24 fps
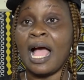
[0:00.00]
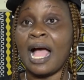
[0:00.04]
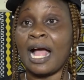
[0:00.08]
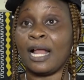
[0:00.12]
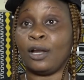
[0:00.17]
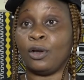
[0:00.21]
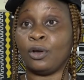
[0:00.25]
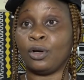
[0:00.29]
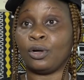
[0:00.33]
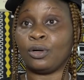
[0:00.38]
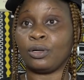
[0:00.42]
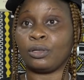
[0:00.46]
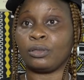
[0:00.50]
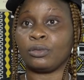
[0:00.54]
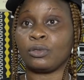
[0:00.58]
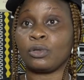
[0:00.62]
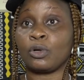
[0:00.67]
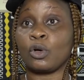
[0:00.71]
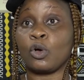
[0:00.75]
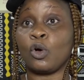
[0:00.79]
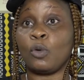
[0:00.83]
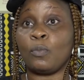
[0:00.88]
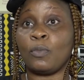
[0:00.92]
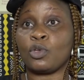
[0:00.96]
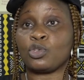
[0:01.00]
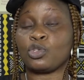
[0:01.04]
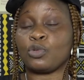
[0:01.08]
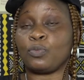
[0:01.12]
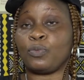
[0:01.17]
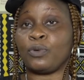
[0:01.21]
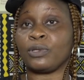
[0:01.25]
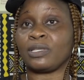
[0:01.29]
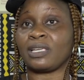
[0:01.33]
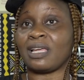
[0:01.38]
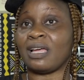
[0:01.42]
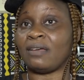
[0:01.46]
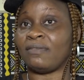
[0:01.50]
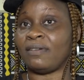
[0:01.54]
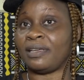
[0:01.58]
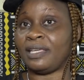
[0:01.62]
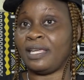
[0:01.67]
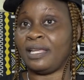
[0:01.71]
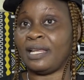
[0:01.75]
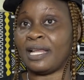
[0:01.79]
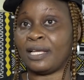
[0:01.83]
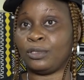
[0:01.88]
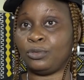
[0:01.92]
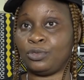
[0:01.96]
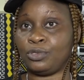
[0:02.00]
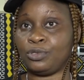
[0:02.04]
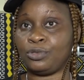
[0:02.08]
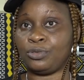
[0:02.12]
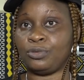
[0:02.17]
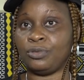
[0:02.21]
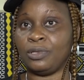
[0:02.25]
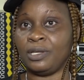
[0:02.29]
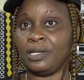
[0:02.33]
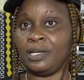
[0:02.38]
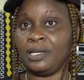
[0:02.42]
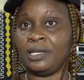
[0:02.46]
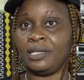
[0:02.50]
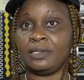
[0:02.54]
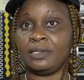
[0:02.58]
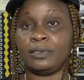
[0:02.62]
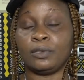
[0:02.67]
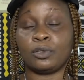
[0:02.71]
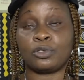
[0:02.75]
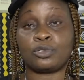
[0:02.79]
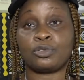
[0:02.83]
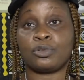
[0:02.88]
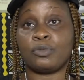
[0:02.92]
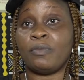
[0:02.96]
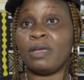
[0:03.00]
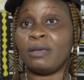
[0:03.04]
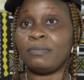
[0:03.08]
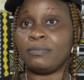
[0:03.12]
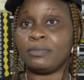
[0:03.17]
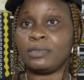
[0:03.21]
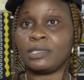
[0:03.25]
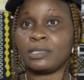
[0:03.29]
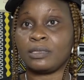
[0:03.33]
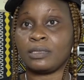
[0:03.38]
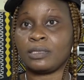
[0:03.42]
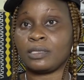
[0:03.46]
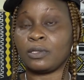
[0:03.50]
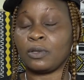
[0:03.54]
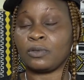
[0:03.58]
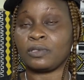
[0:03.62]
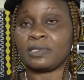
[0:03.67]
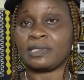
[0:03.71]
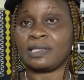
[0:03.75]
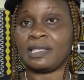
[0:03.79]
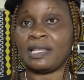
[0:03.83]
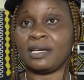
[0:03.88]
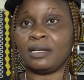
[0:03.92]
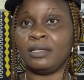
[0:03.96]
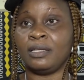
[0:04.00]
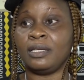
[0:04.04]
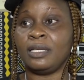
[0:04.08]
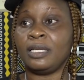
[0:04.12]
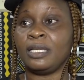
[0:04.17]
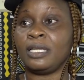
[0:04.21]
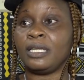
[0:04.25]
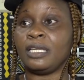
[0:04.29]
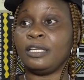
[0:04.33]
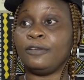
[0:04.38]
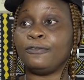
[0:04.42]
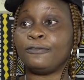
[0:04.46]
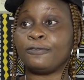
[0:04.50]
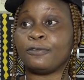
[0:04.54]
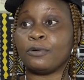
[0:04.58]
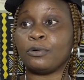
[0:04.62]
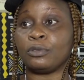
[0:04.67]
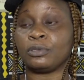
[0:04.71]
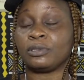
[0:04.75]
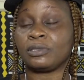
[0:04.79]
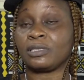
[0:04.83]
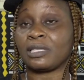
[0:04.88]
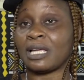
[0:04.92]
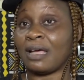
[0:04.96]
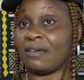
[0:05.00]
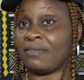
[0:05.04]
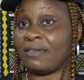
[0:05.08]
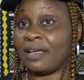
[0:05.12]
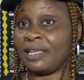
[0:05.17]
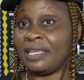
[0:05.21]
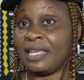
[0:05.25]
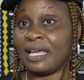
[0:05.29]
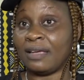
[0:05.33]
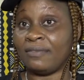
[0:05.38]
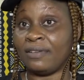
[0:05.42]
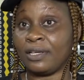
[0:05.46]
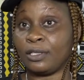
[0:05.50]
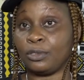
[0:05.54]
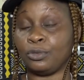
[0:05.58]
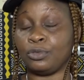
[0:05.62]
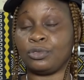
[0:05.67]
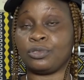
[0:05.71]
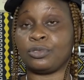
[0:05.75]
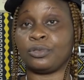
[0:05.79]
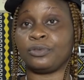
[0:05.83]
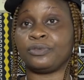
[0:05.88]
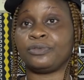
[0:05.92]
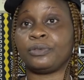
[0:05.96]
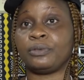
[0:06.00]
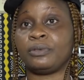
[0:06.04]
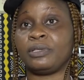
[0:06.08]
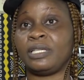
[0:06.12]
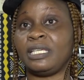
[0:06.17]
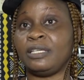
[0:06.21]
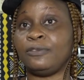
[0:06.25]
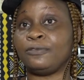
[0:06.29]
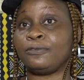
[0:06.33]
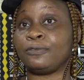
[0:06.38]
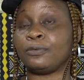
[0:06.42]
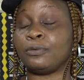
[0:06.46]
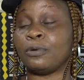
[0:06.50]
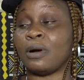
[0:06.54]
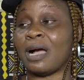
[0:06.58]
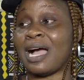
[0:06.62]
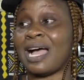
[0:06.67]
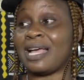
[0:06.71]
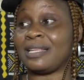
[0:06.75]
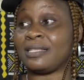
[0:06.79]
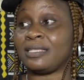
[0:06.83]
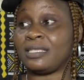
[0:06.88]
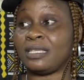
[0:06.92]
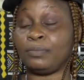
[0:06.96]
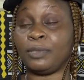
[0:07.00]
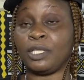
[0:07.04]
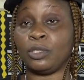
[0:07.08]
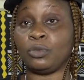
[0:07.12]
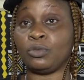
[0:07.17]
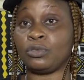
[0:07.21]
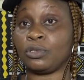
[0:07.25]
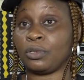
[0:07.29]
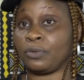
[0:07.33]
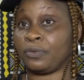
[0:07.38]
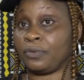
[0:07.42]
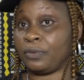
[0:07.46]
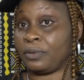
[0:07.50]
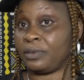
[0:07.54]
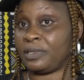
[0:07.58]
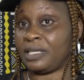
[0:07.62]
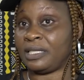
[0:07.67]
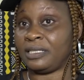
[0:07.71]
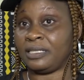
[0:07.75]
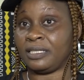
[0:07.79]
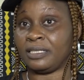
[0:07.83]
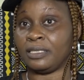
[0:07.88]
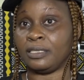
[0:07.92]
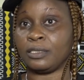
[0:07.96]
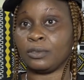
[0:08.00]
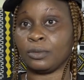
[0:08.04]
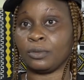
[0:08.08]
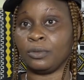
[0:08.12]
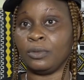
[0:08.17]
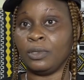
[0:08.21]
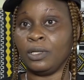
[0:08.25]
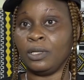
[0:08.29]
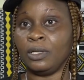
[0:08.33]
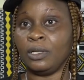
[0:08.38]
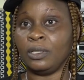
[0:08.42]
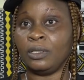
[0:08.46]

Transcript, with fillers: Alors, comment je peux travailler là-dessus Dans ce même sens-là, il faut travailler avec nos enfants, il faut accepter nos enfants tels qu'ils sont.